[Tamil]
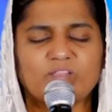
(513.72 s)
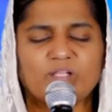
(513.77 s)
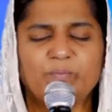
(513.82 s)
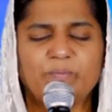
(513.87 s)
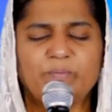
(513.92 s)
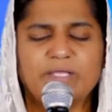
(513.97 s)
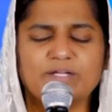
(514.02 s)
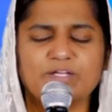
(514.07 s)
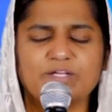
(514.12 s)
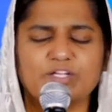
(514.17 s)

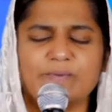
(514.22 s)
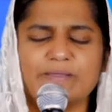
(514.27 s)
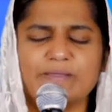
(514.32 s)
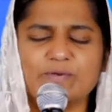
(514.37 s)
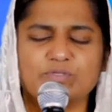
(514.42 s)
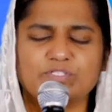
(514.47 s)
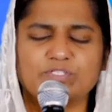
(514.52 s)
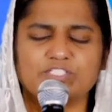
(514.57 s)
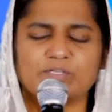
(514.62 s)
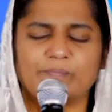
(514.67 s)
நம்முடைய கிருவை
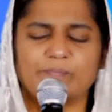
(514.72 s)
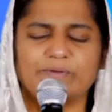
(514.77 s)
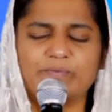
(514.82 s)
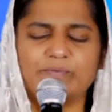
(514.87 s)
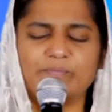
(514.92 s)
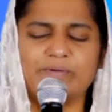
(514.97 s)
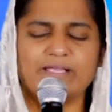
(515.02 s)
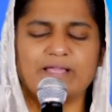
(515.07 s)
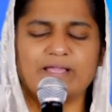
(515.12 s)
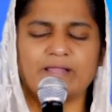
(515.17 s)

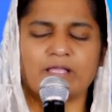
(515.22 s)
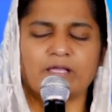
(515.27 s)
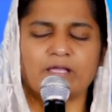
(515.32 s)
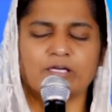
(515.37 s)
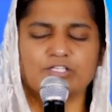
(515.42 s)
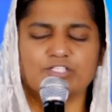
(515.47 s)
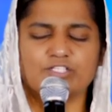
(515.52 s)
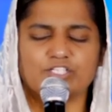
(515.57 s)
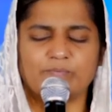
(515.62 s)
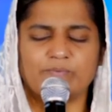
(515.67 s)
ஊற்றப்படும்படியாக
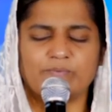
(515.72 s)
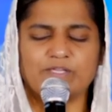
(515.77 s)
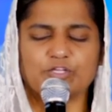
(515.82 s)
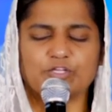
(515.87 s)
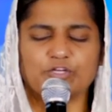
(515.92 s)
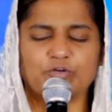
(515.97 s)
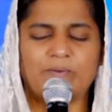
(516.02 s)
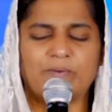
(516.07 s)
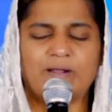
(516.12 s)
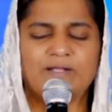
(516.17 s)
நாங்கள்
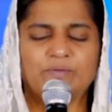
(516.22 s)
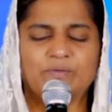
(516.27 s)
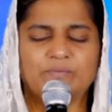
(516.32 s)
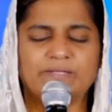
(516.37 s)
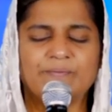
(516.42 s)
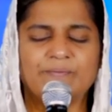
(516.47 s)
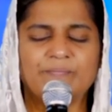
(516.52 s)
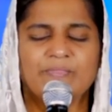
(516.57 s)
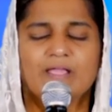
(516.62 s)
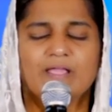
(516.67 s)
ஜெபிக்கிறோம்
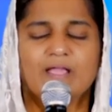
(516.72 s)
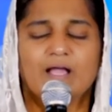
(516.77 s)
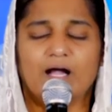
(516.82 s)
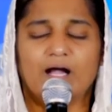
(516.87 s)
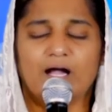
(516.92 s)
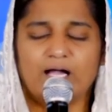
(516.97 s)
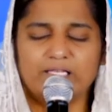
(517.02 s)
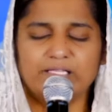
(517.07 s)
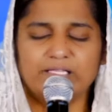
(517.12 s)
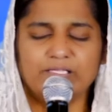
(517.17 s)
ஆண்டவரே
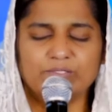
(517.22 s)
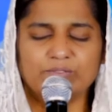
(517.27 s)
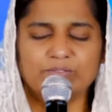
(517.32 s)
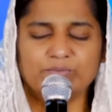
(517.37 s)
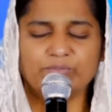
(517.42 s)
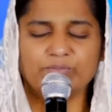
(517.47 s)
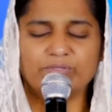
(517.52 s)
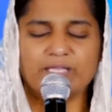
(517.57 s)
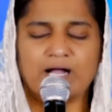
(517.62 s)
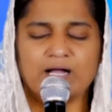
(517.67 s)
ஹாலே
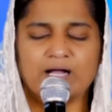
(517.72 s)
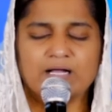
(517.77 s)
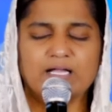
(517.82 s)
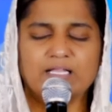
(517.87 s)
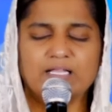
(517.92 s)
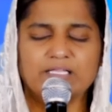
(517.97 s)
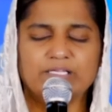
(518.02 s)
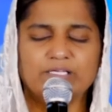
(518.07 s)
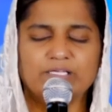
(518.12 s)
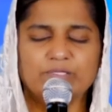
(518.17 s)
லூயா
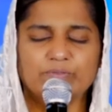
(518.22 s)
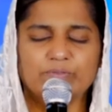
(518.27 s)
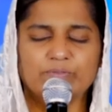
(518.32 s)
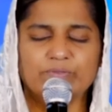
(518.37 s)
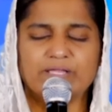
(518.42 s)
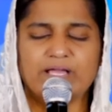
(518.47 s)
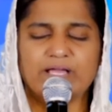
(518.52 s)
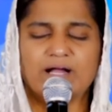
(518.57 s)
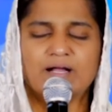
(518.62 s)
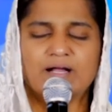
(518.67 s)
ஹாலே
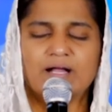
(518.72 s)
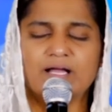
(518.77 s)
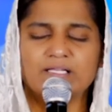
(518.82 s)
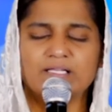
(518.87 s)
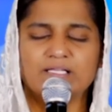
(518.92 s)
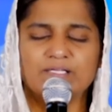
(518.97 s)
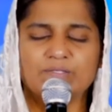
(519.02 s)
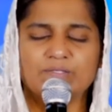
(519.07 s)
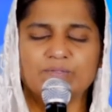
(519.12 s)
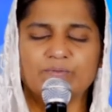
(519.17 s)
லூயா
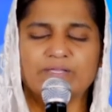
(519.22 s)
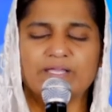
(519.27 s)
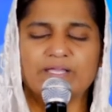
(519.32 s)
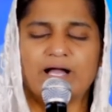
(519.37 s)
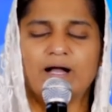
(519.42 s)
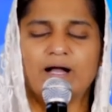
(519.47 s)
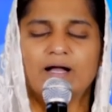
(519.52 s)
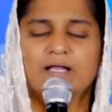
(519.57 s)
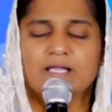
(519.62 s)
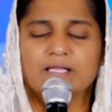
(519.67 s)
ஹாலே லூயா
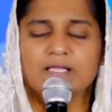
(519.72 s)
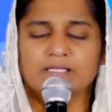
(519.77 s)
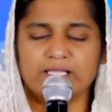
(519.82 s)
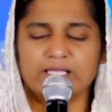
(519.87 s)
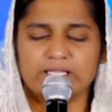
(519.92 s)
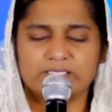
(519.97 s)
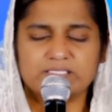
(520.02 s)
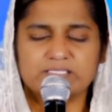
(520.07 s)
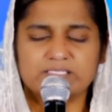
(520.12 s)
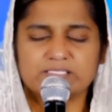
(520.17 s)

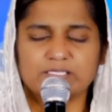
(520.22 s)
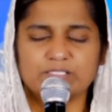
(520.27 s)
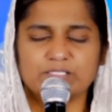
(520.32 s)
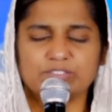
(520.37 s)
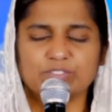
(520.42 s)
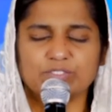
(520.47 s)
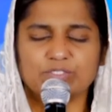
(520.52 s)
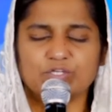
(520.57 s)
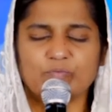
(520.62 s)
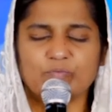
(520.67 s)
நன்றி
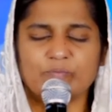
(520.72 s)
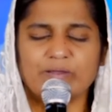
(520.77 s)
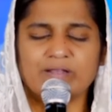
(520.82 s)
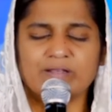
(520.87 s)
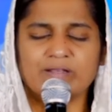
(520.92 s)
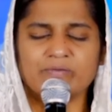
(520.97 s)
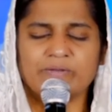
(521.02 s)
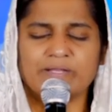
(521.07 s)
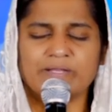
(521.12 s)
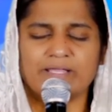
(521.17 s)
செலுத்துகிறோம்
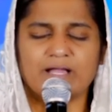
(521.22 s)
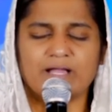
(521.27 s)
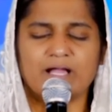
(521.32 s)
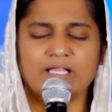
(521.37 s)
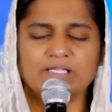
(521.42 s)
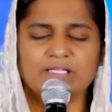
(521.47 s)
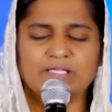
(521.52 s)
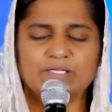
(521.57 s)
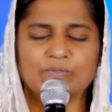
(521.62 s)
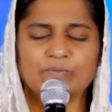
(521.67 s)
ஆண்டவரே
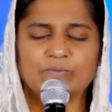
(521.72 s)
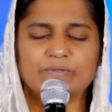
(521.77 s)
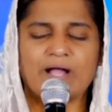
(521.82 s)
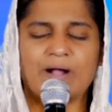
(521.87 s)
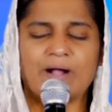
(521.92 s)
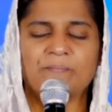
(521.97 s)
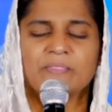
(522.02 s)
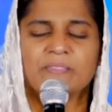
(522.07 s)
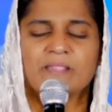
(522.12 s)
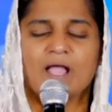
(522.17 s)
ஹாலே
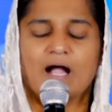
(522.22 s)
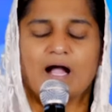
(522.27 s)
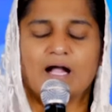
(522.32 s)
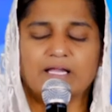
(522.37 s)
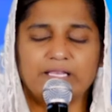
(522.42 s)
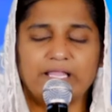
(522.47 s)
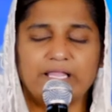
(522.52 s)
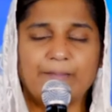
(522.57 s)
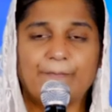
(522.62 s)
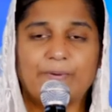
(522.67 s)
லூயா
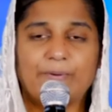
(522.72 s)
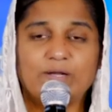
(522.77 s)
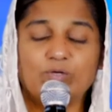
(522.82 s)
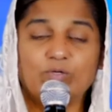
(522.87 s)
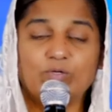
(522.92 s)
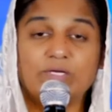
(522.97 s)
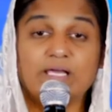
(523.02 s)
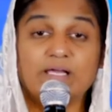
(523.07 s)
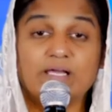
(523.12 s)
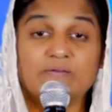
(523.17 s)
அங்கே நேபாளில்
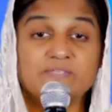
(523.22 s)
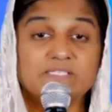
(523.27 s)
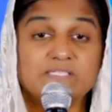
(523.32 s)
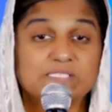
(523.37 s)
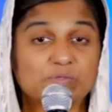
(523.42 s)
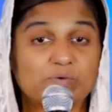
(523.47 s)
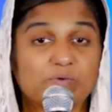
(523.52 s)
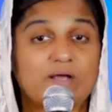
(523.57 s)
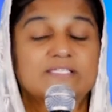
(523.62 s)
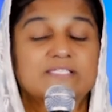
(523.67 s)
உள்ள
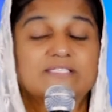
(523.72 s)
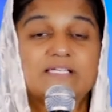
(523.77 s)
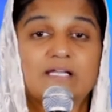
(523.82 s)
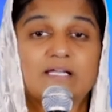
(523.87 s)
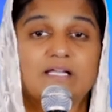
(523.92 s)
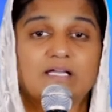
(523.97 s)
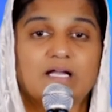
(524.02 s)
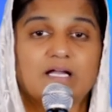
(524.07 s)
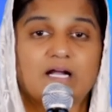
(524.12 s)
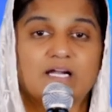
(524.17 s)

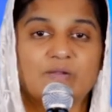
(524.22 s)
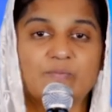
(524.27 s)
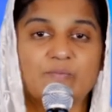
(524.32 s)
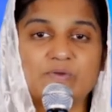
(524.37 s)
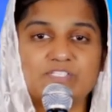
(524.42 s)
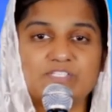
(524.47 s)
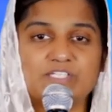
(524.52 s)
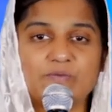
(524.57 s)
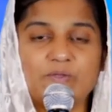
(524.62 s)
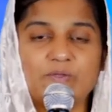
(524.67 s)
விசுவாசிகளுக்காக நம்ம
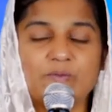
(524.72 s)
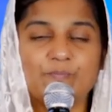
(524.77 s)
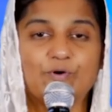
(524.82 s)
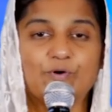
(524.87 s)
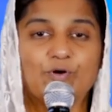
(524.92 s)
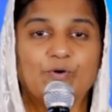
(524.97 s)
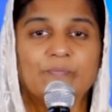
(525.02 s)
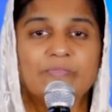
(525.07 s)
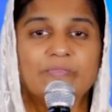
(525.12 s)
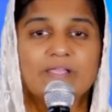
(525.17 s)

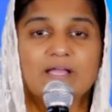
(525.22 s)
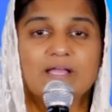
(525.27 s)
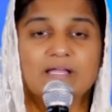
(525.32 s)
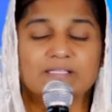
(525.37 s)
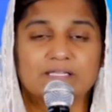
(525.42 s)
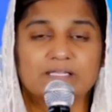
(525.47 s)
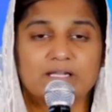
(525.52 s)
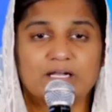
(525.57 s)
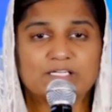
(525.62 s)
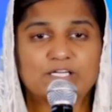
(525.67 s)
ஜெபிப்போம்
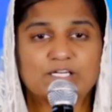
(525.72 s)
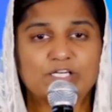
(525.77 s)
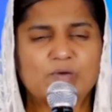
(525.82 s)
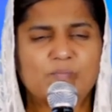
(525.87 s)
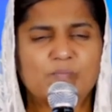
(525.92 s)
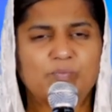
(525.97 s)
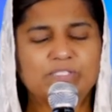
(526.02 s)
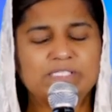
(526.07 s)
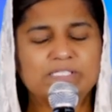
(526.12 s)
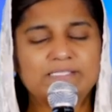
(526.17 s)
இந்த
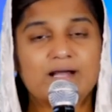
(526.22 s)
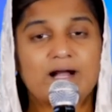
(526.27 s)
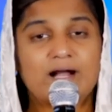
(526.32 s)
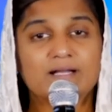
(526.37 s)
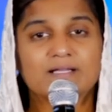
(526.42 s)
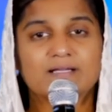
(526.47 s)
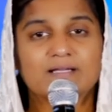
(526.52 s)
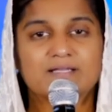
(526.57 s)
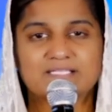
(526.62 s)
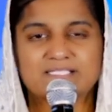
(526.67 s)
நாட்களில்
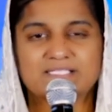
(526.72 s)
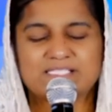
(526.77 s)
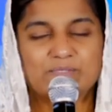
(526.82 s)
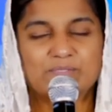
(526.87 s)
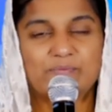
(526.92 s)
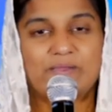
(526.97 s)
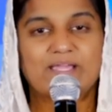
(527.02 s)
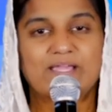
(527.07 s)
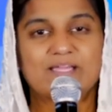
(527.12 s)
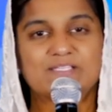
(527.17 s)
புதிதாக
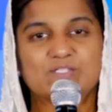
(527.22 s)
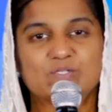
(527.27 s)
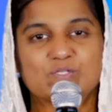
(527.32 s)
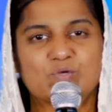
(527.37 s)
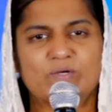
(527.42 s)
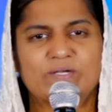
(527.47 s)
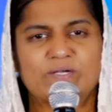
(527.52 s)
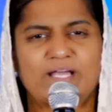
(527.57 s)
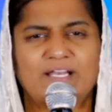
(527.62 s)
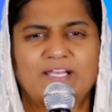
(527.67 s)
கிறிஸ்துவை
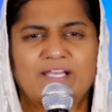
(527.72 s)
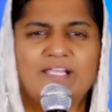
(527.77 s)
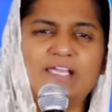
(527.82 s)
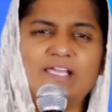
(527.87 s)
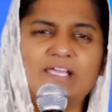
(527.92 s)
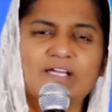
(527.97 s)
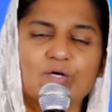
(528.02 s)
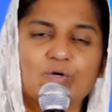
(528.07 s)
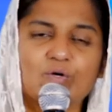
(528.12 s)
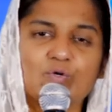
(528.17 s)
ஏற்றுக்கொண்ட
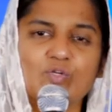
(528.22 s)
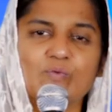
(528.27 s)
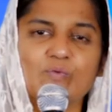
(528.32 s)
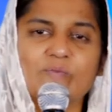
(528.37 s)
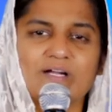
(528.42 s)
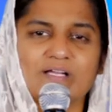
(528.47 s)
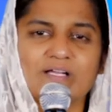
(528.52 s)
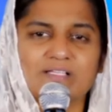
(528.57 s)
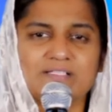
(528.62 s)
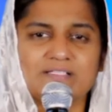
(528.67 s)
அநேக
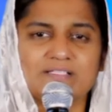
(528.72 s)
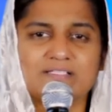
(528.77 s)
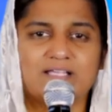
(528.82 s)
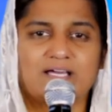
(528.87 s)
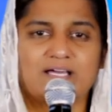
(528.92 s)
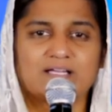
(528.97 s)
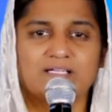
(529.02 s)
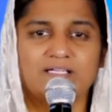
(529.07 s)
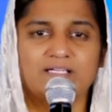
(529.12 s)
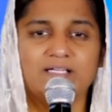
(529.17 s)
குடும்பங்கள்
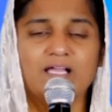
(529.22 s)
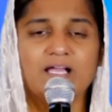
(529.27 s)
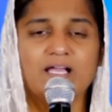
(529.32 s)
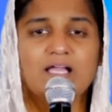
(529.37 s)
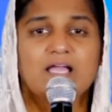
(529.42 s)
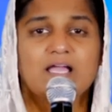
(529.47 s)
இருக்கிறார்கள்